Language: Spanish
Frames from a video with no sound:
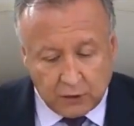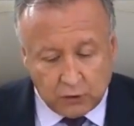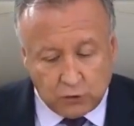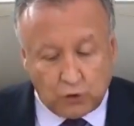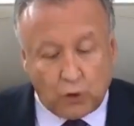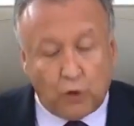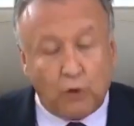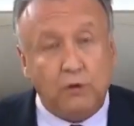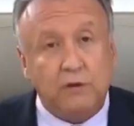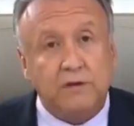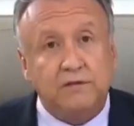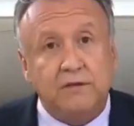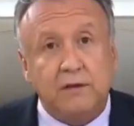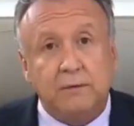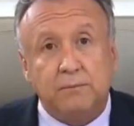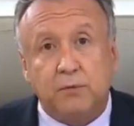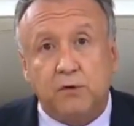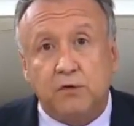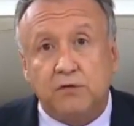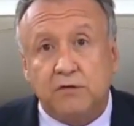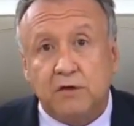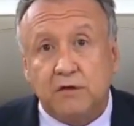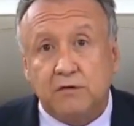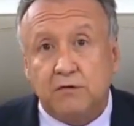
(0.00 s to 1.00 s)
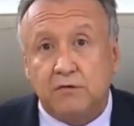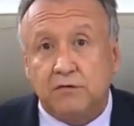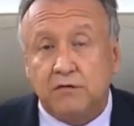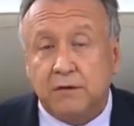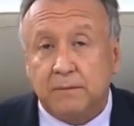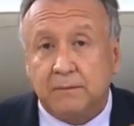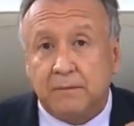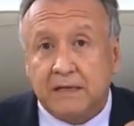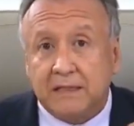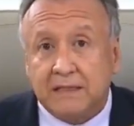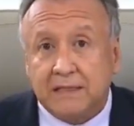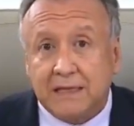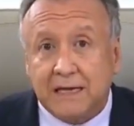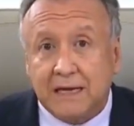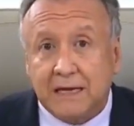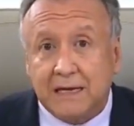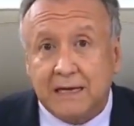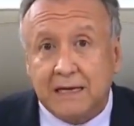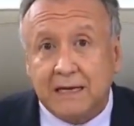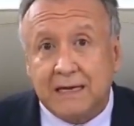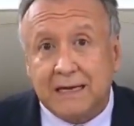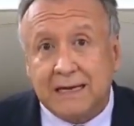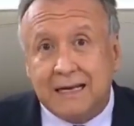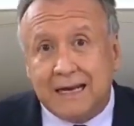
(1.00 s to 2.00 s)
Todo este proceso se
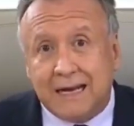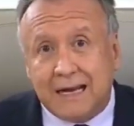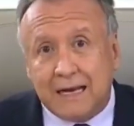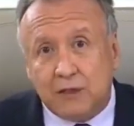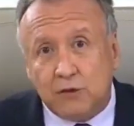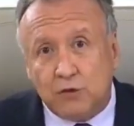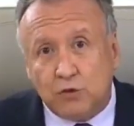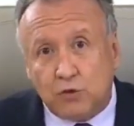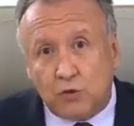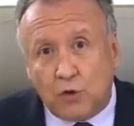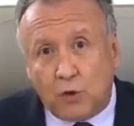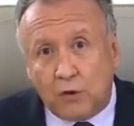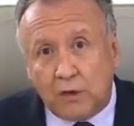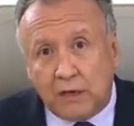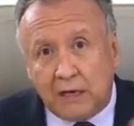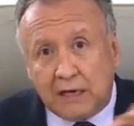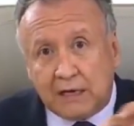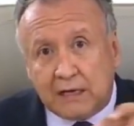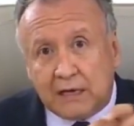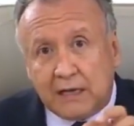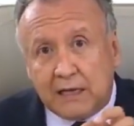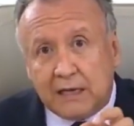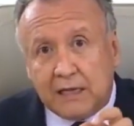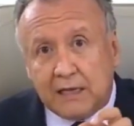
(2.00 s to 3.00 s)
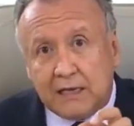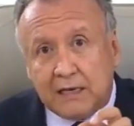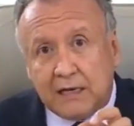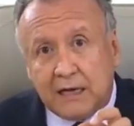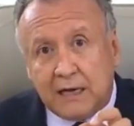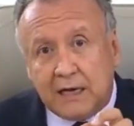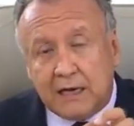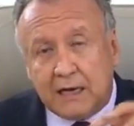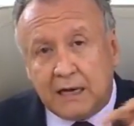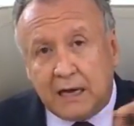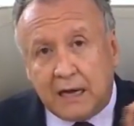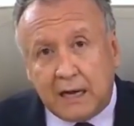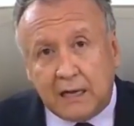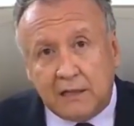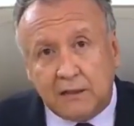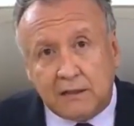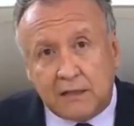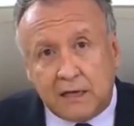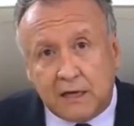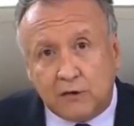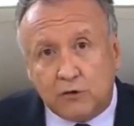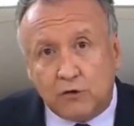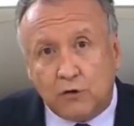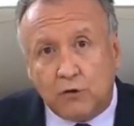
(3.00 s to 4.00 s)
mantiene en toda la cadena
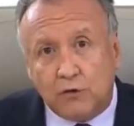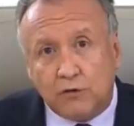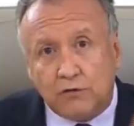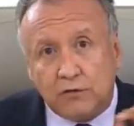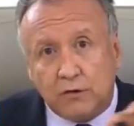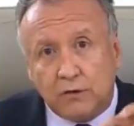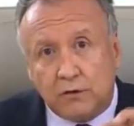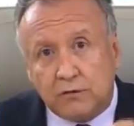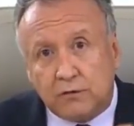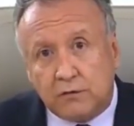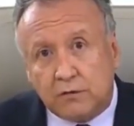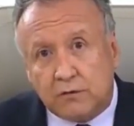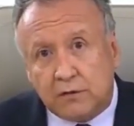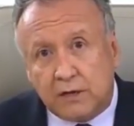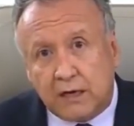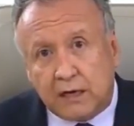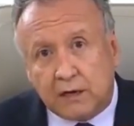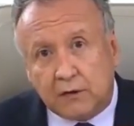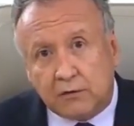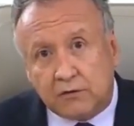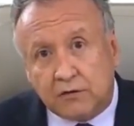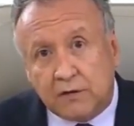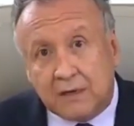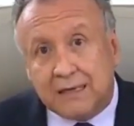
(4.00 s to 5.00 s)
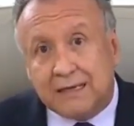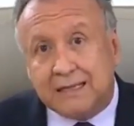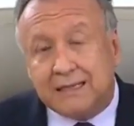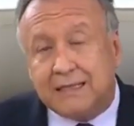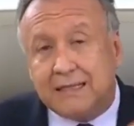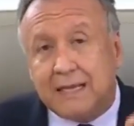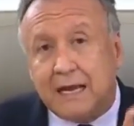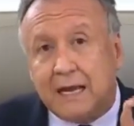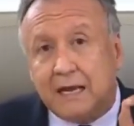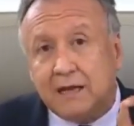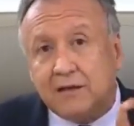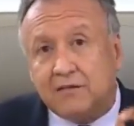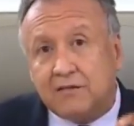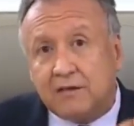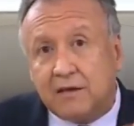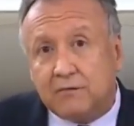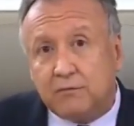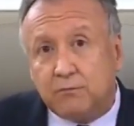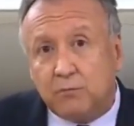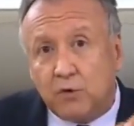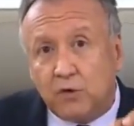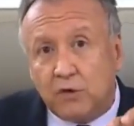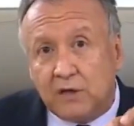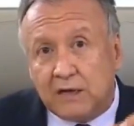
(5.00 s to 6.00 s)
entre 2 y 8 grados. De
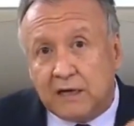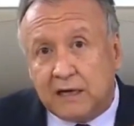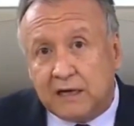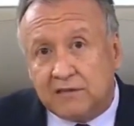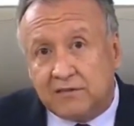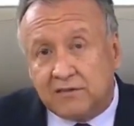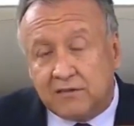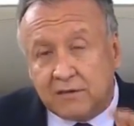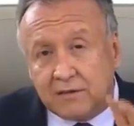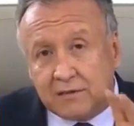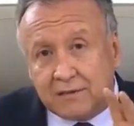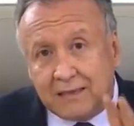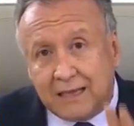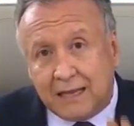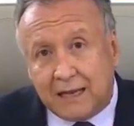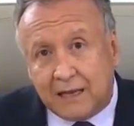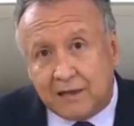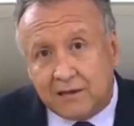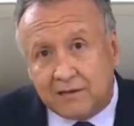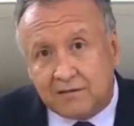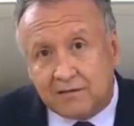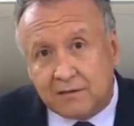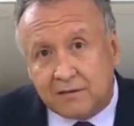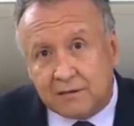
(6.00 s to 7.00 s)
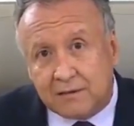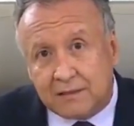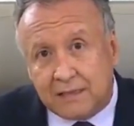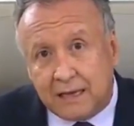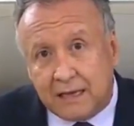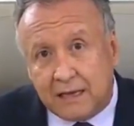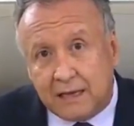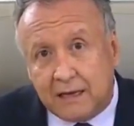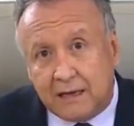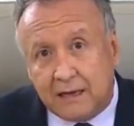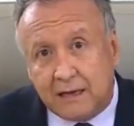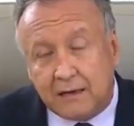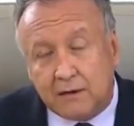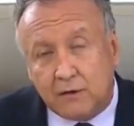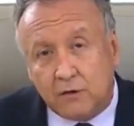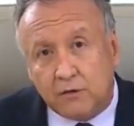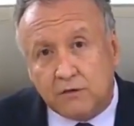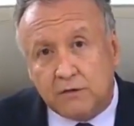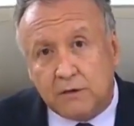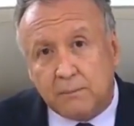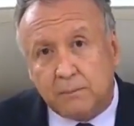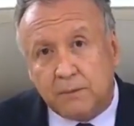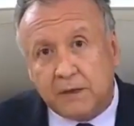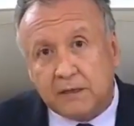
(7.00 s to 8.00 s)
esas bodegas de, de
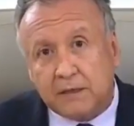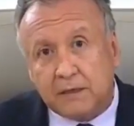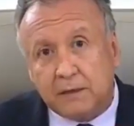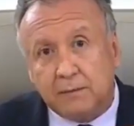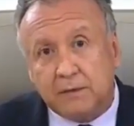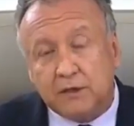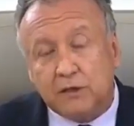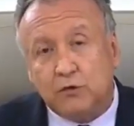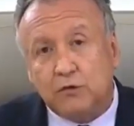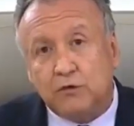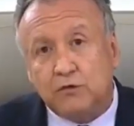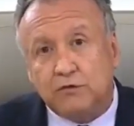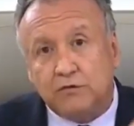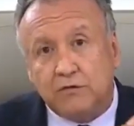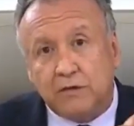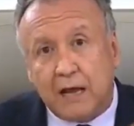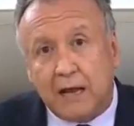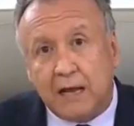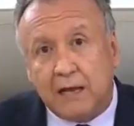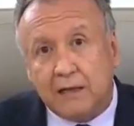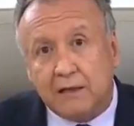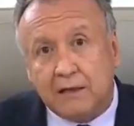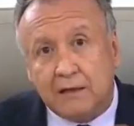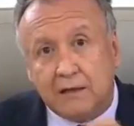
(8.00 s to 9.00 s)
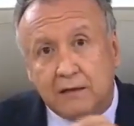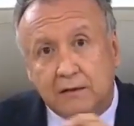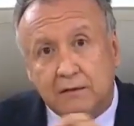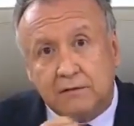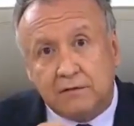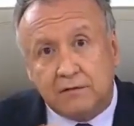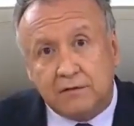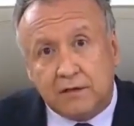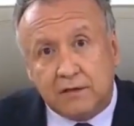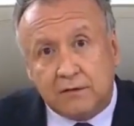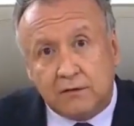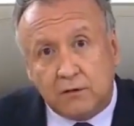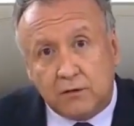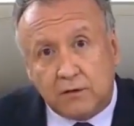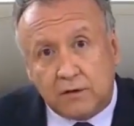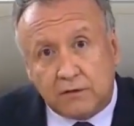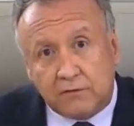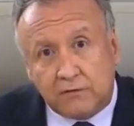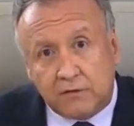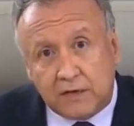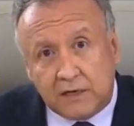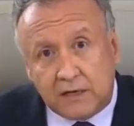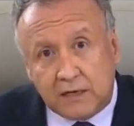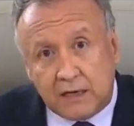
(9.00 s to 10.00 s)
los departamentos salen en sitios
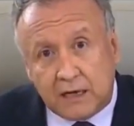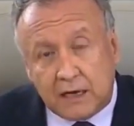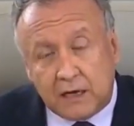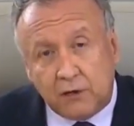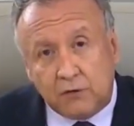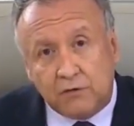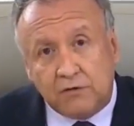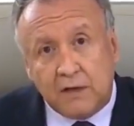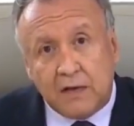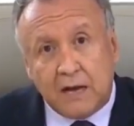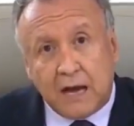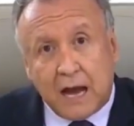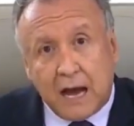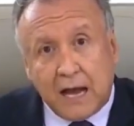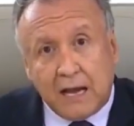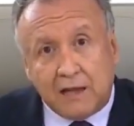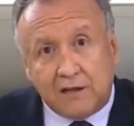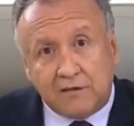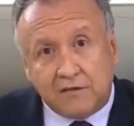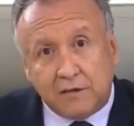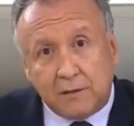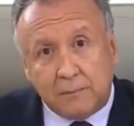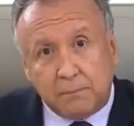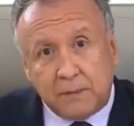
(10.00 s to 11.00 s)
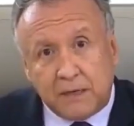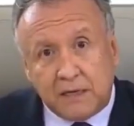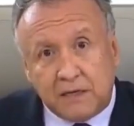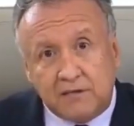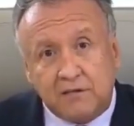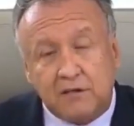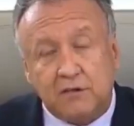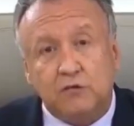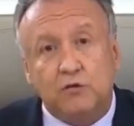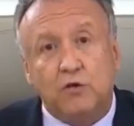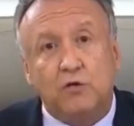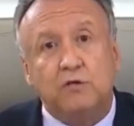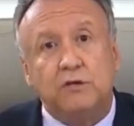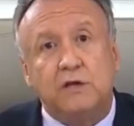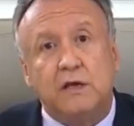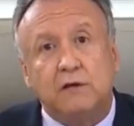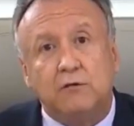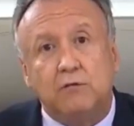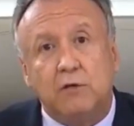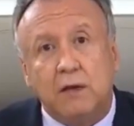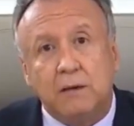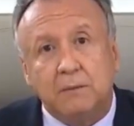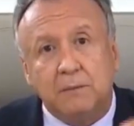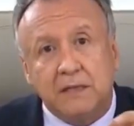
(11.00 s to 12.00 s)
refrigerados a las IPS, donde
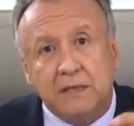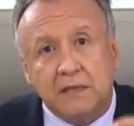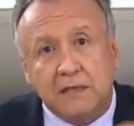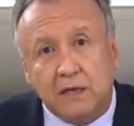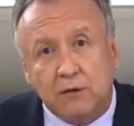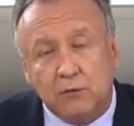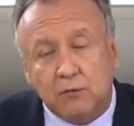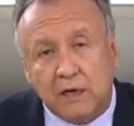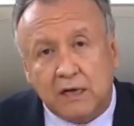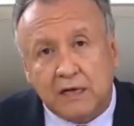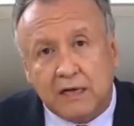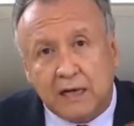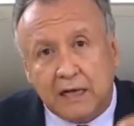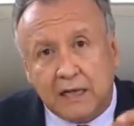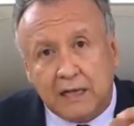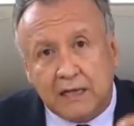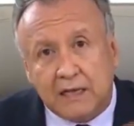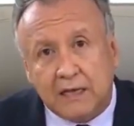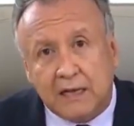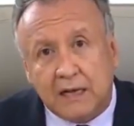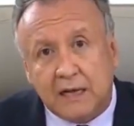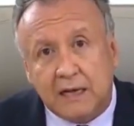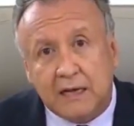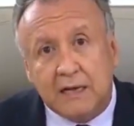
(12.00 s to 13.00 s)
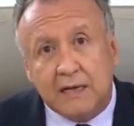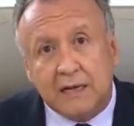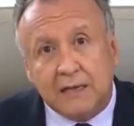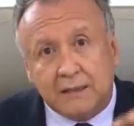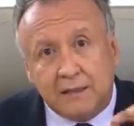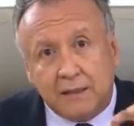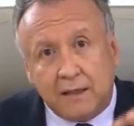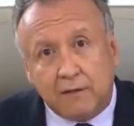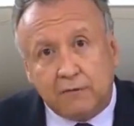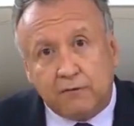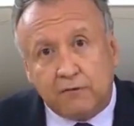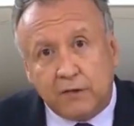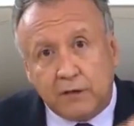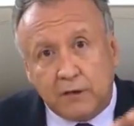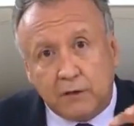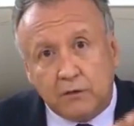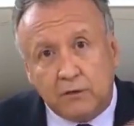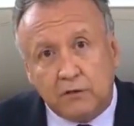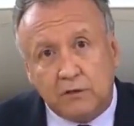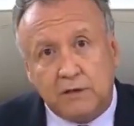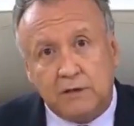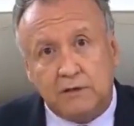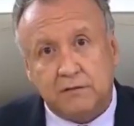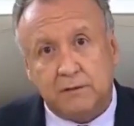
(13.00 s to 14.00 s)
igualmente hay una cadena de frío
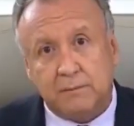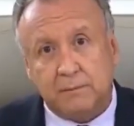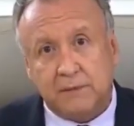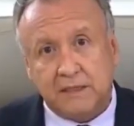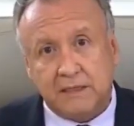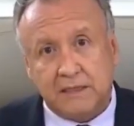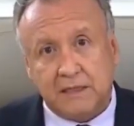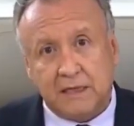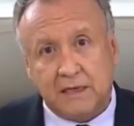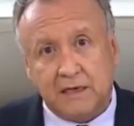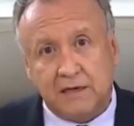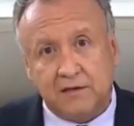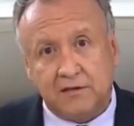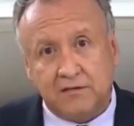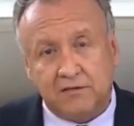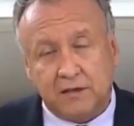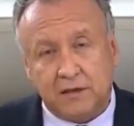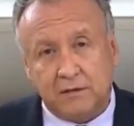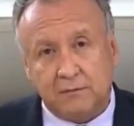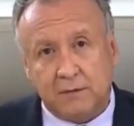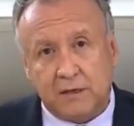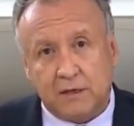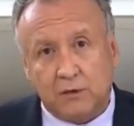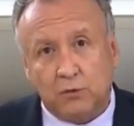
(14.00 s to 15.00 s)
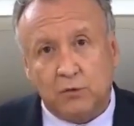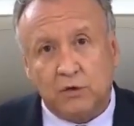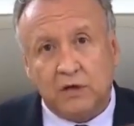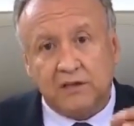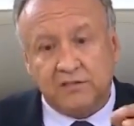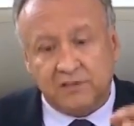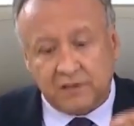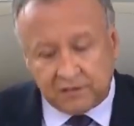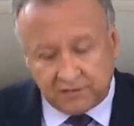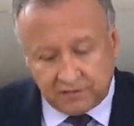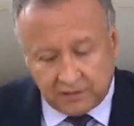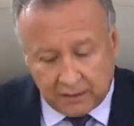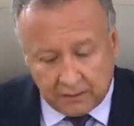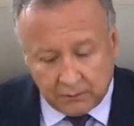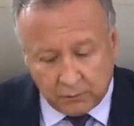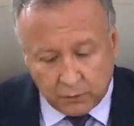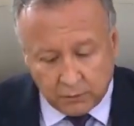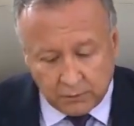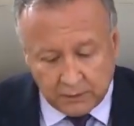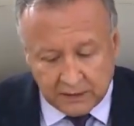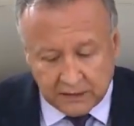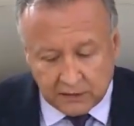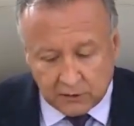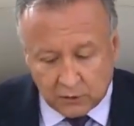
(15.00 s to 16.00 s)
donde se mantienen estas vacunas hasta el
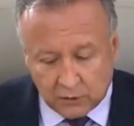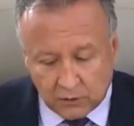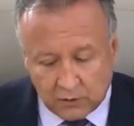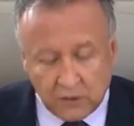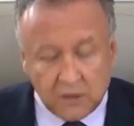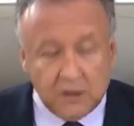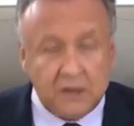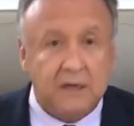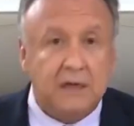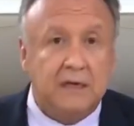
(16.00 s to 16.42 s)
momento